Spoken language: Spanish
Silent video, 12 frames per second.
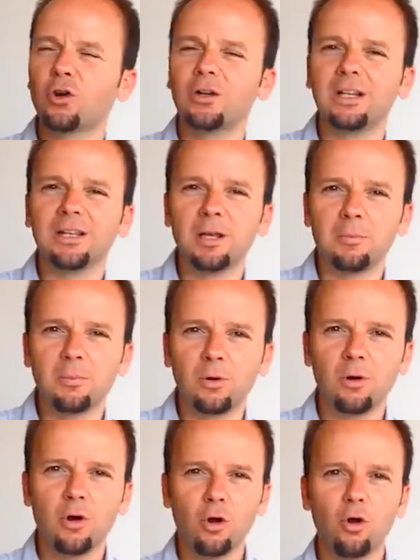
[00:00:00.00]
con el
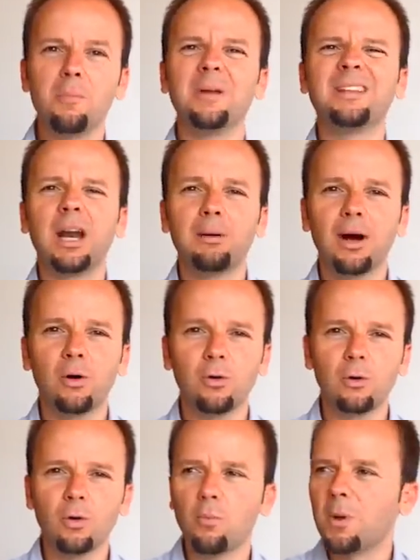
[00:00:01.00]
tiempo, con mi
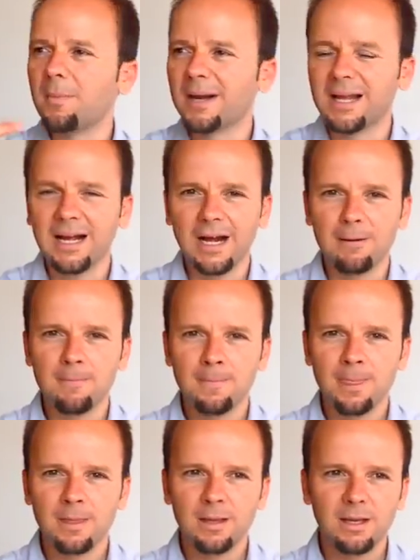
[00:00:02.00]
trabajo, con mi pareja.
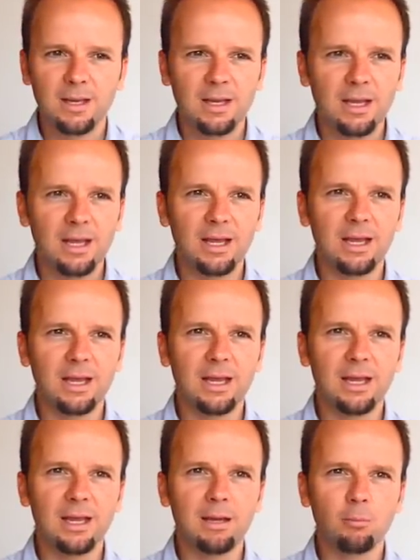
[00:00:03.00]

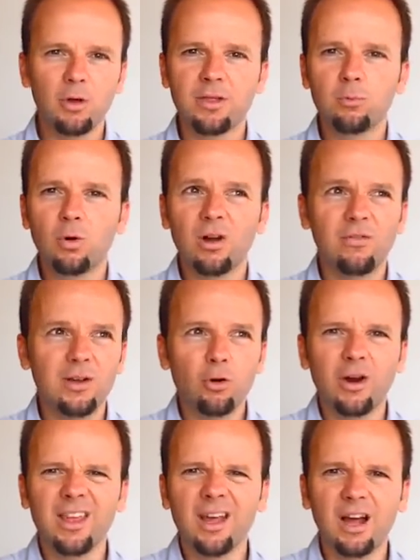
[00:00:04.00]
Eh, voy a hacerme un café y
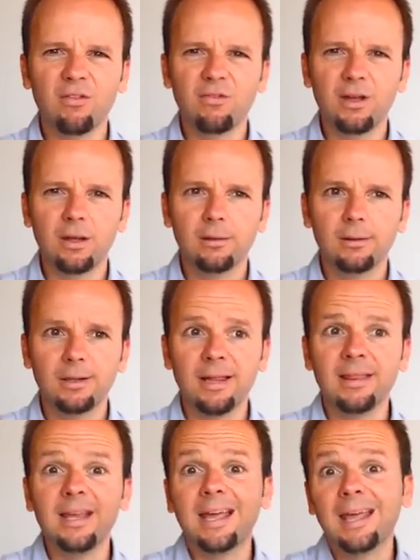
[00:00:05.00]
no queda café. Le
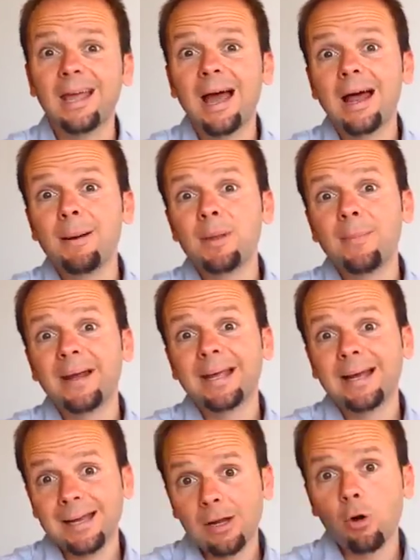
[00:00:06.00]
dije a mi
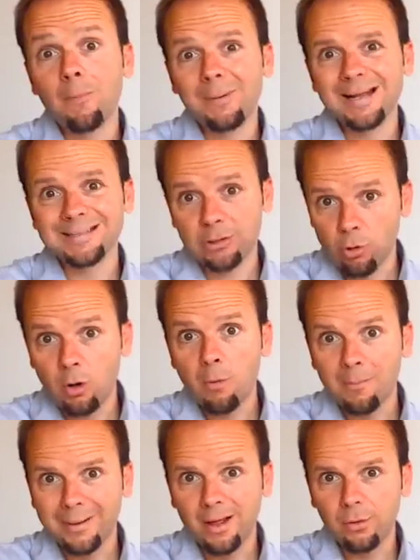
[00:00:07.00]
pareja que comprase y no ha
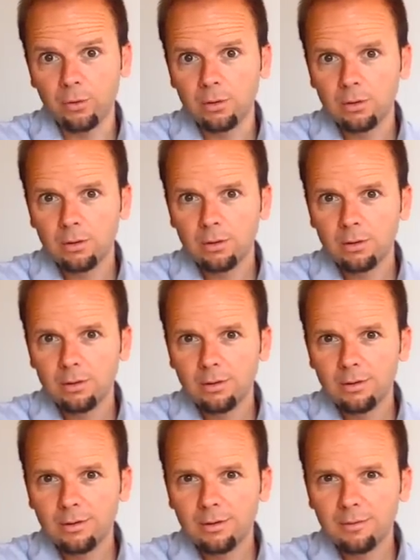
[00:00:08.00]
comprado.
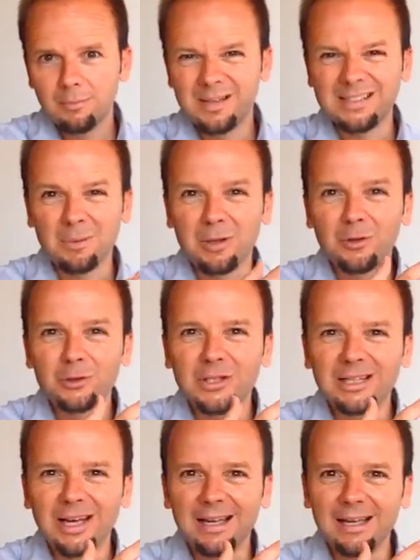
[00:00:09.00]
Pensamientos de
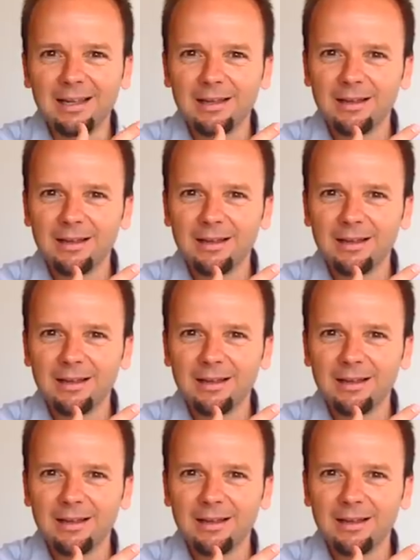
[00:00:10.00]
ataque